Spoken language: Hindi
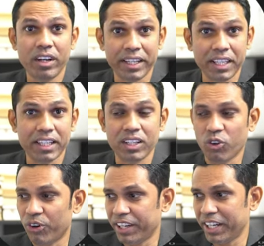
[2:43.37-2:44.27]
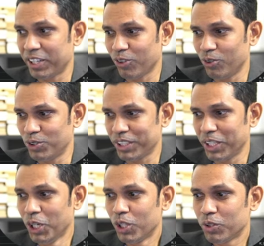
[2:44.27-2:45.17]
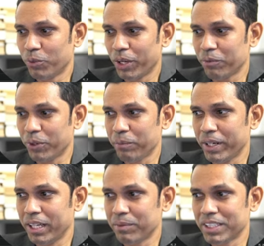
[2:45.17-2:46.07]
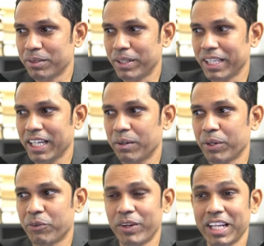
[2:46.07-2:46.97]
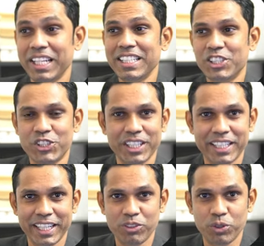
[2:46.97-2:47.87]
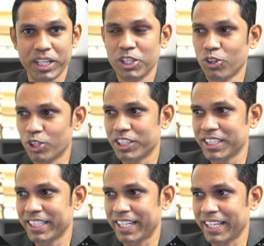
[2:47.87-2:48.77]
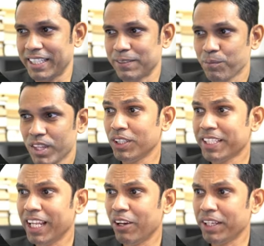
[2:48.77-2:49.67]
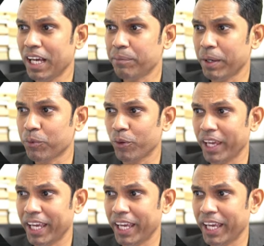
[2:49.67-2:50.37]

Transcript: आखिरकार कॉन्टेंट कौन से तो पूरे पूरे पीडीएफ की समरी यहाँ पे क्विकली जनरेट हो रही है नॉट जस्ट दैट गाइज तो इसके अलावा यहाँ पे आपको